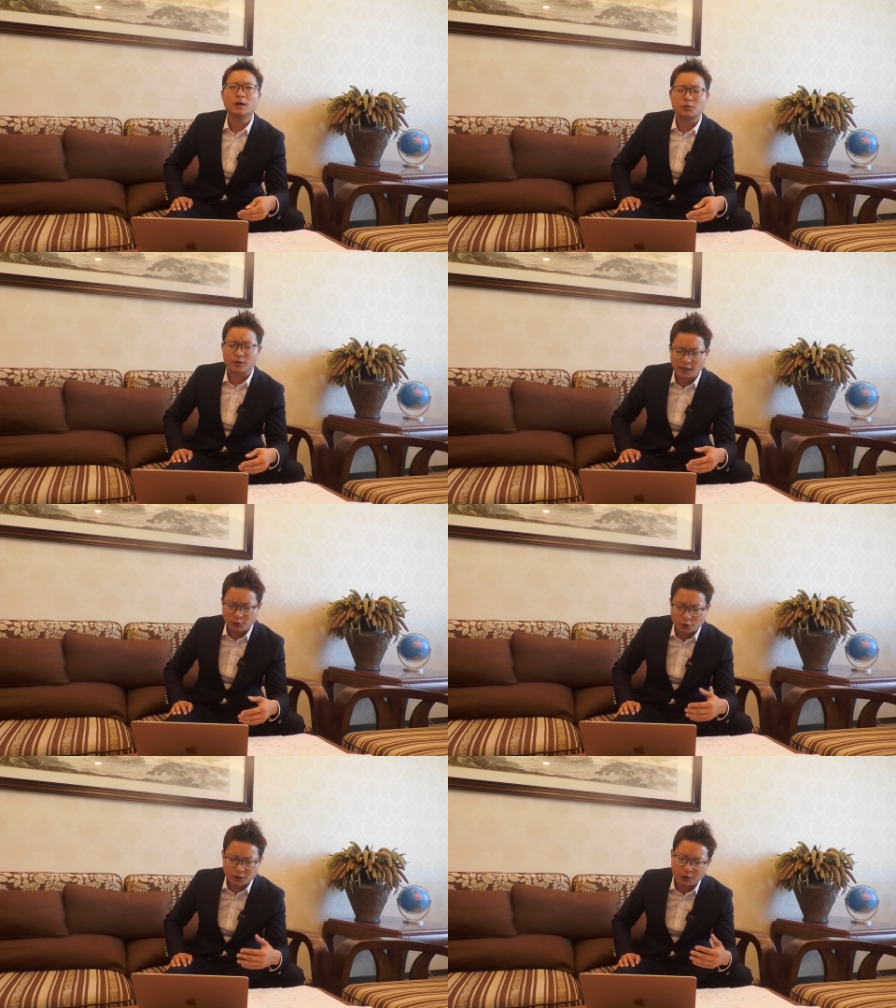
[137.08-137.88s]
就是
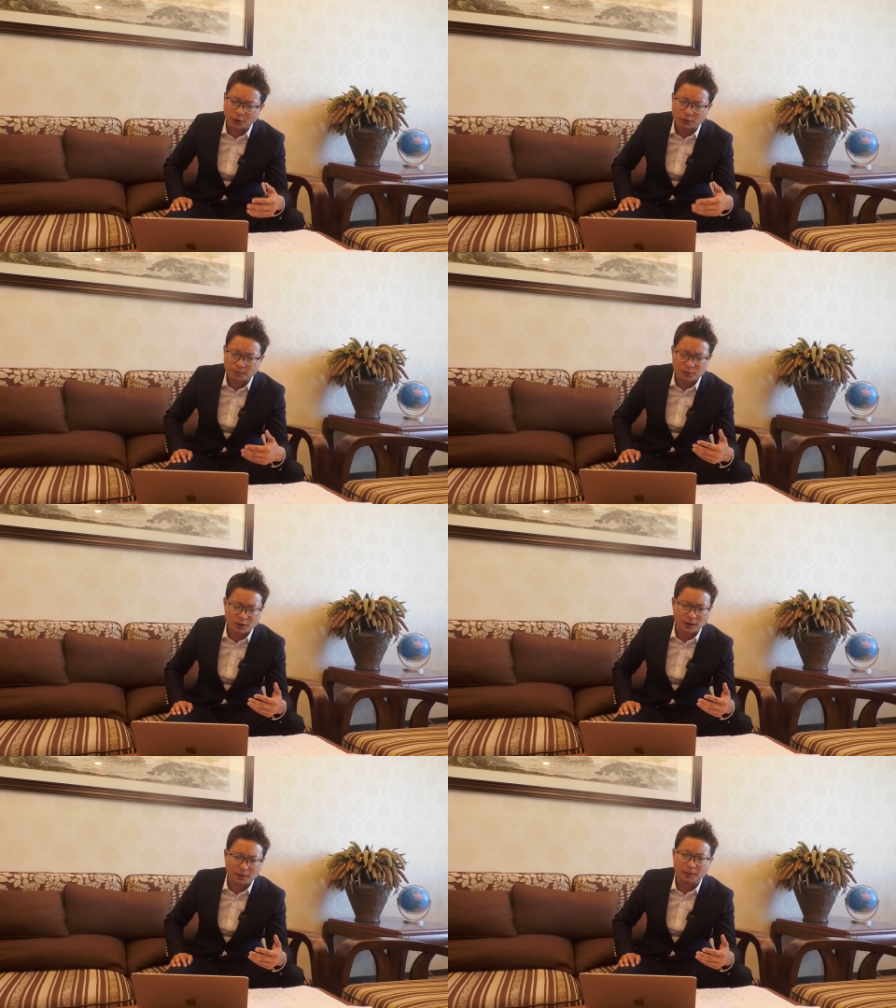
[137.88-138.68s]
也许是有
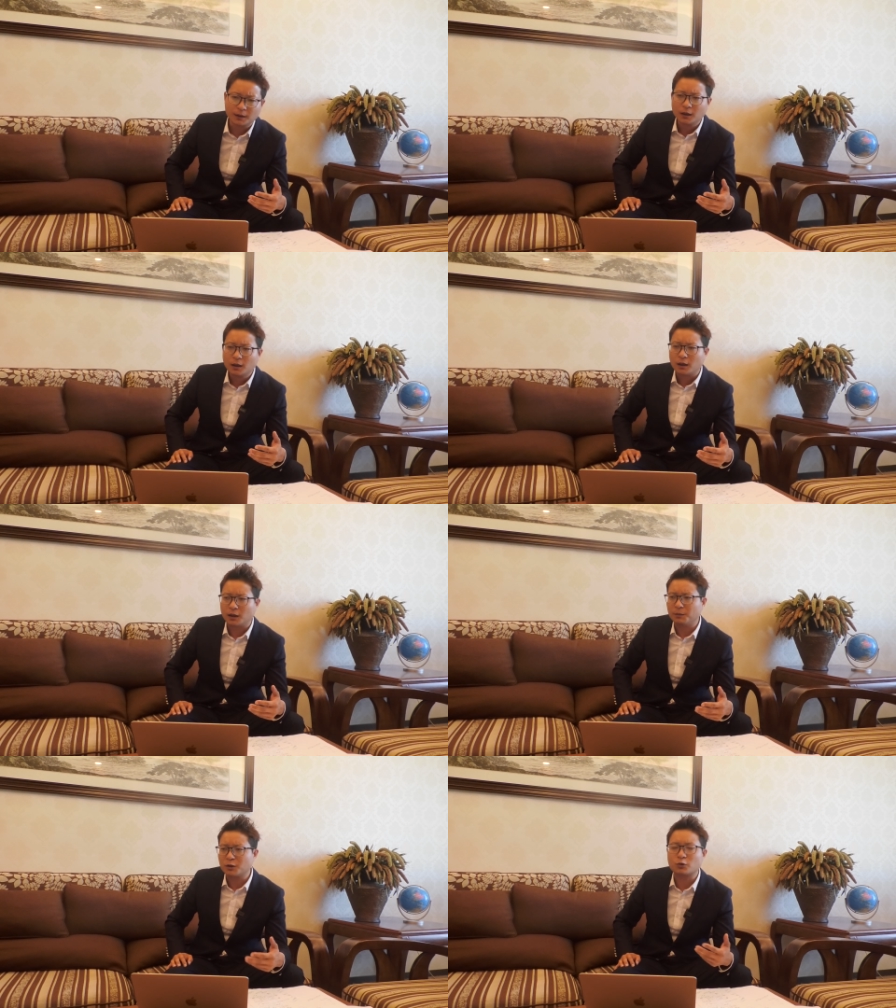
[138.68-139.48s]
这个
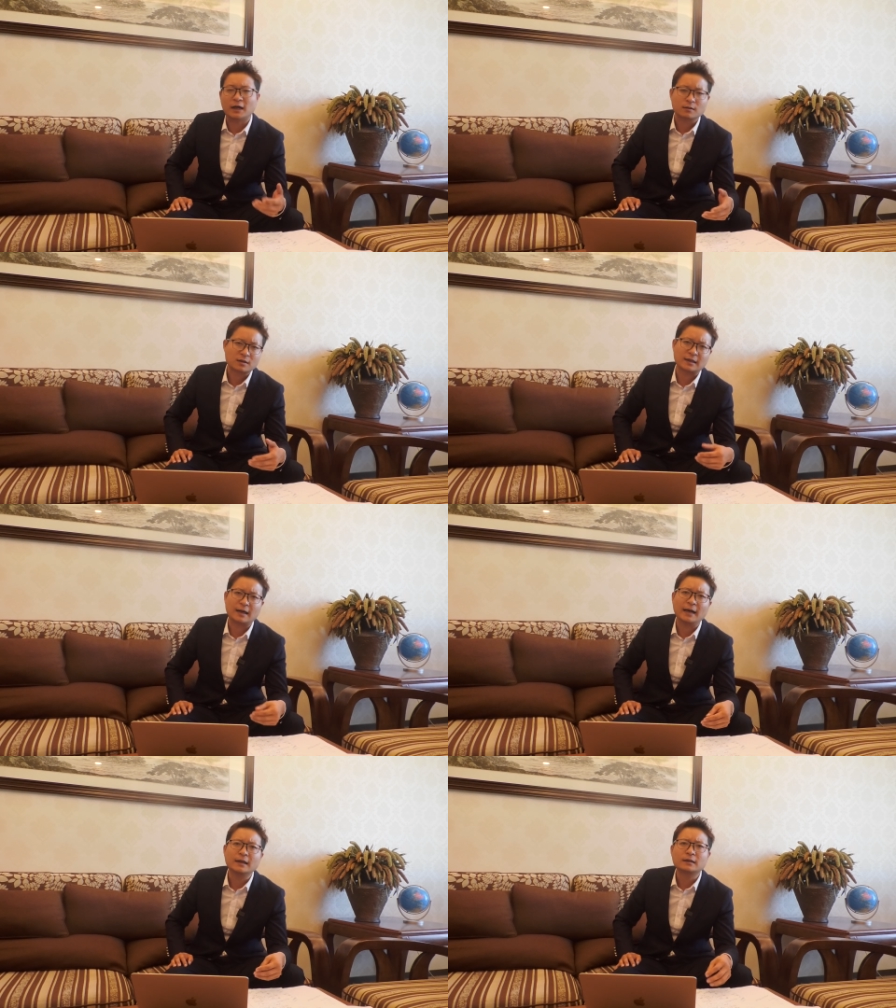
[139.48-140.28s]
呃民主党上
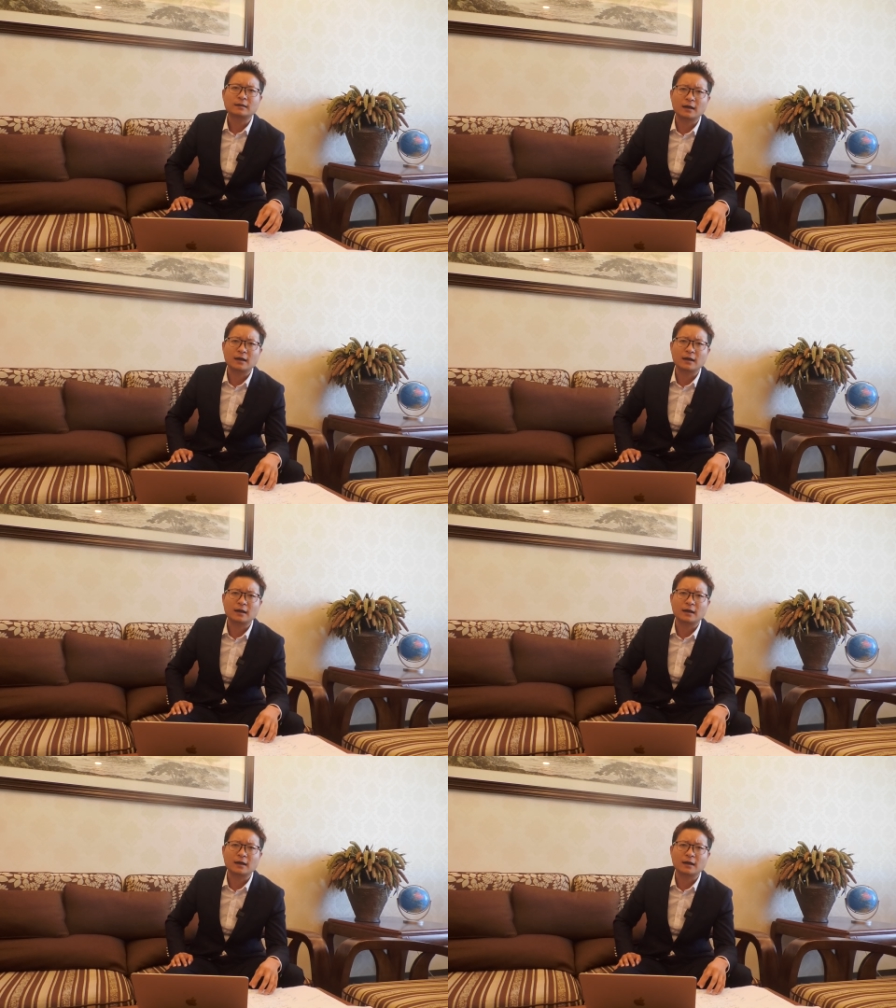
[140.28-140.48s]
台。